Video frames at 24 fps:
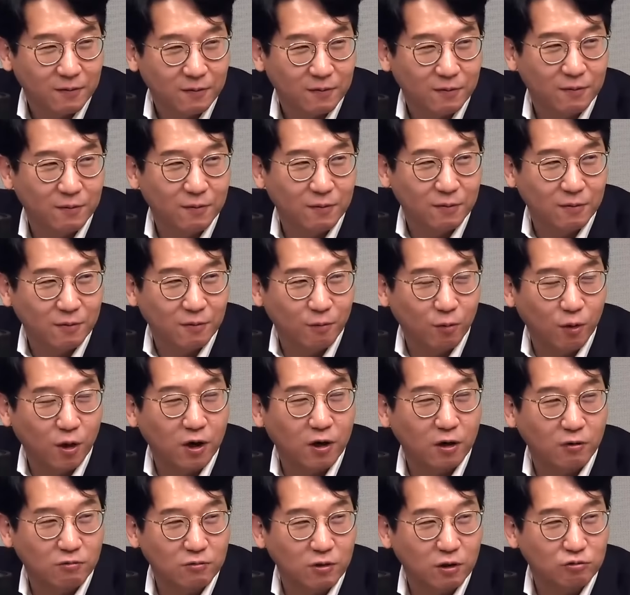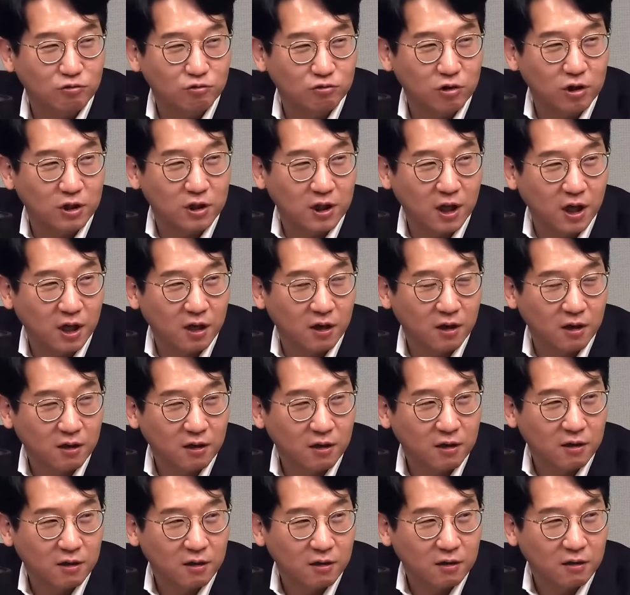어, 뭐가 계속 나올 수도 네, 있다. 계속
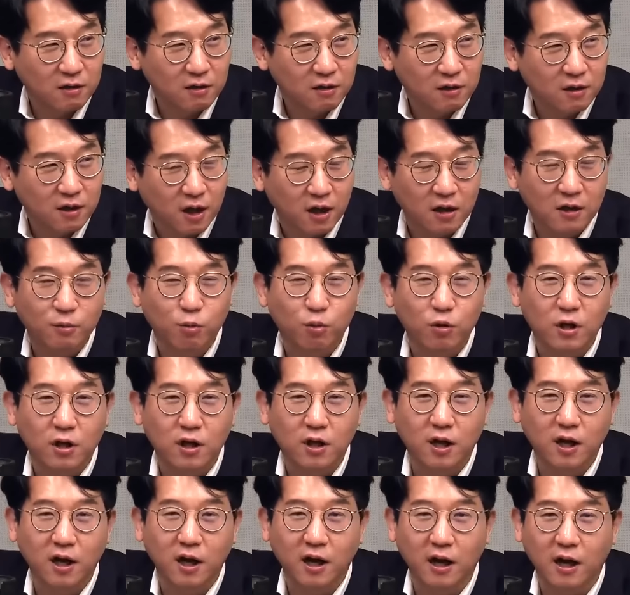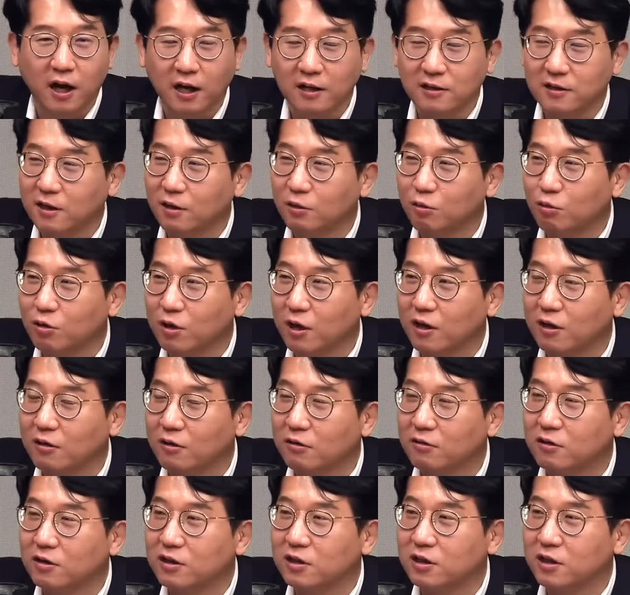나와요 지금. 뭐. 아니 보니까 항상 요새
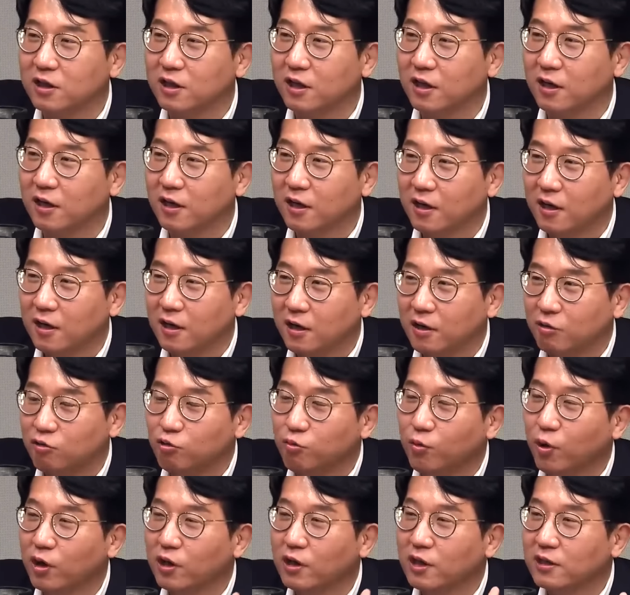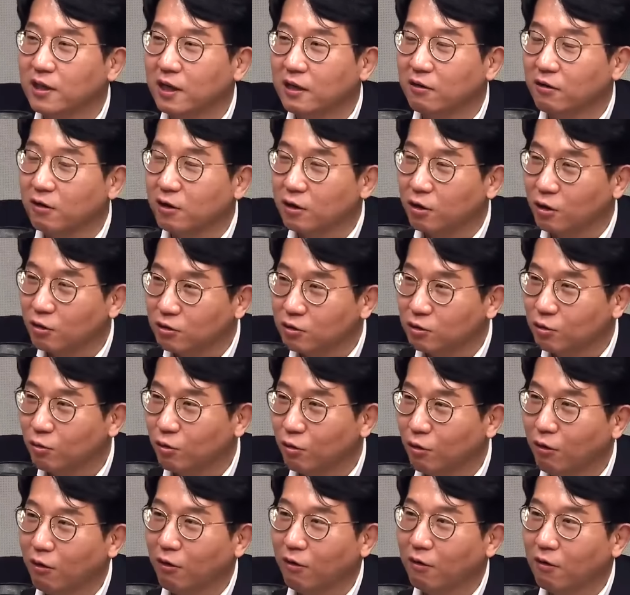그렇듯이 유명인의 사건이
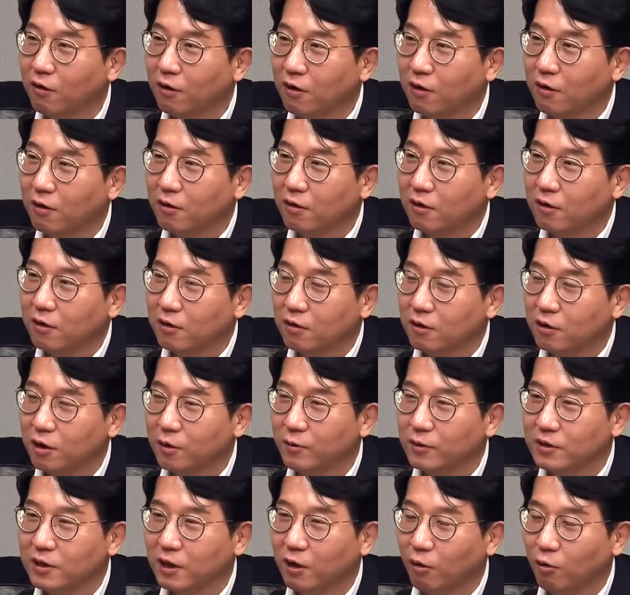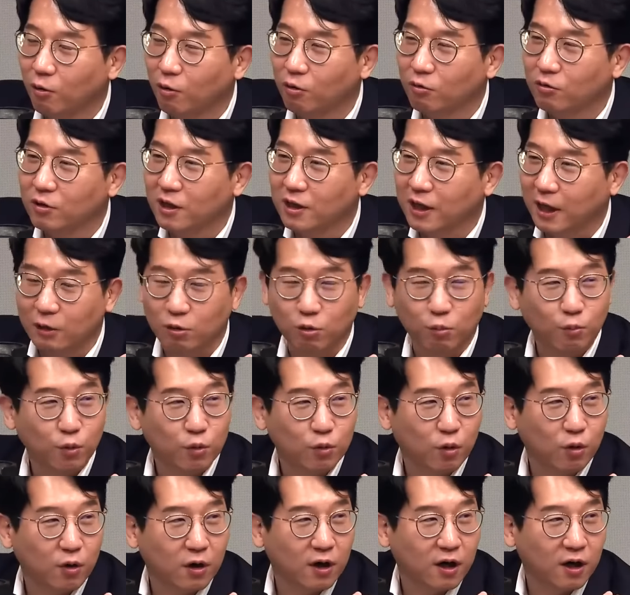터지고 그러면 이제 언론들의 단독
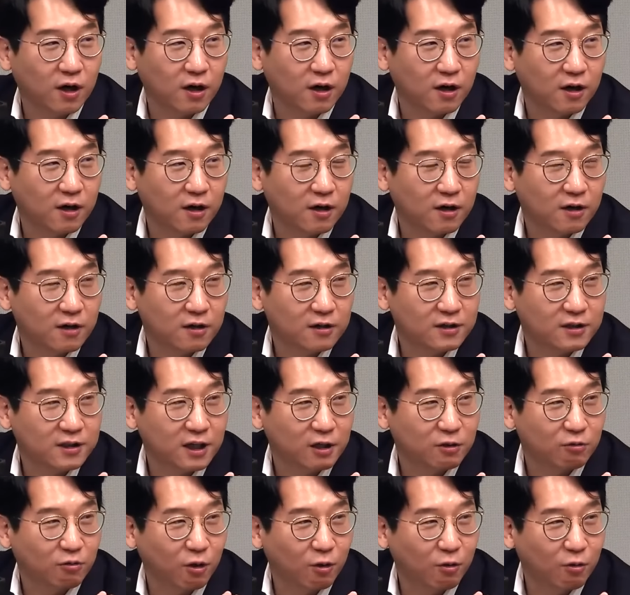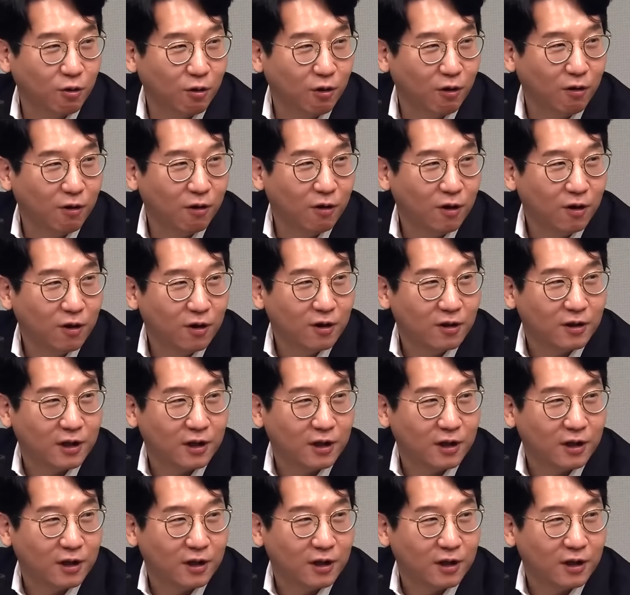보도가 음. 시작이 되고 네.